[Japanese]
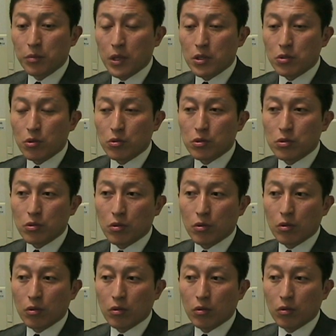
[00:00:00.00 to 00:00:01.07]
まあ、一つ
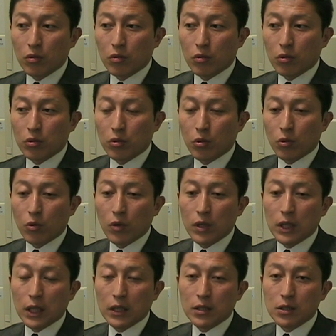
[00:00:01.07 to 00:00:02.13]
のことを
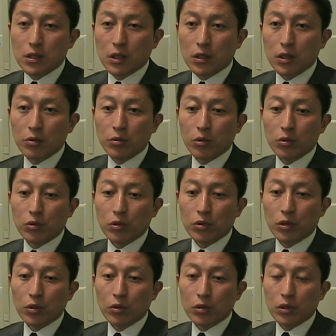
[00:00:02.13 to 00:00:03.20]
声高に叫ぶこと
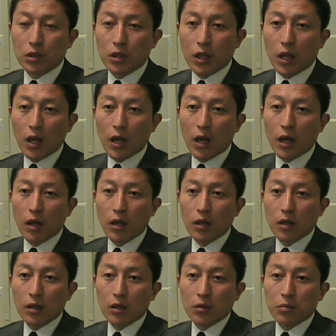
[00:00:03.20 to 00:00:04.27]
によって
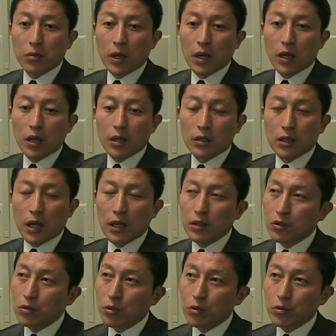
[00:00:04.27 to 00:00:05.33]
まあ
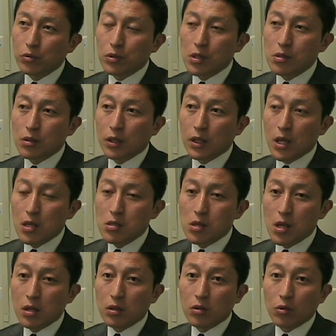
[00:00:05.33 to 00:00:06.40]
何と言うんですかね
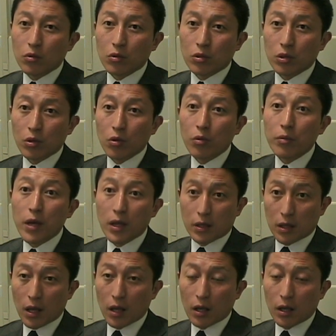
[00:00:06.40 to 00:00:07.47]
選挙の表目当
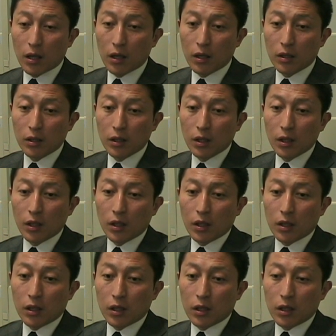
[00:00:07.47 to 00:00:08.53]
て
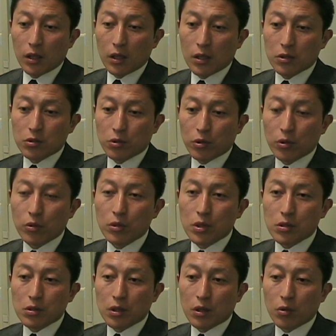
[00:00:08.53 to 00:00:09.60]
えー、それを
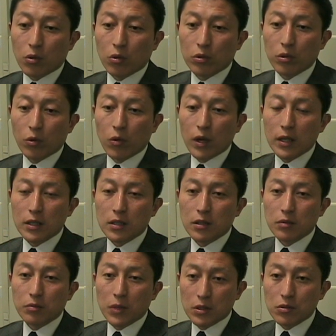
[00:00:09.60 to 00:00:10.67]
ですねここで終わり
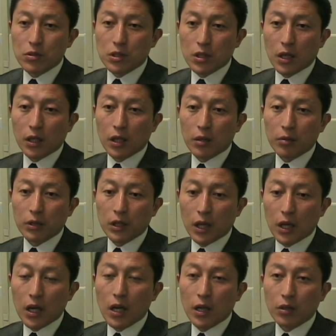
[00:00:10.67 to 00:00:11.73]
にまずしなければ
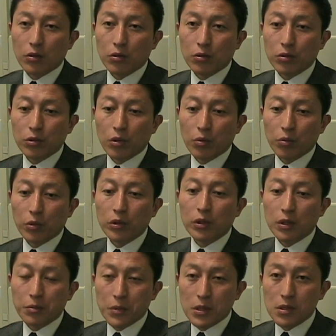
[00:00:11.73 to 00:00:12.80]
ならないというふうに思っ
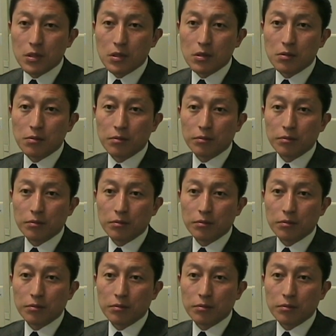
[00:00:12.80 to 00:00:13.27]
ています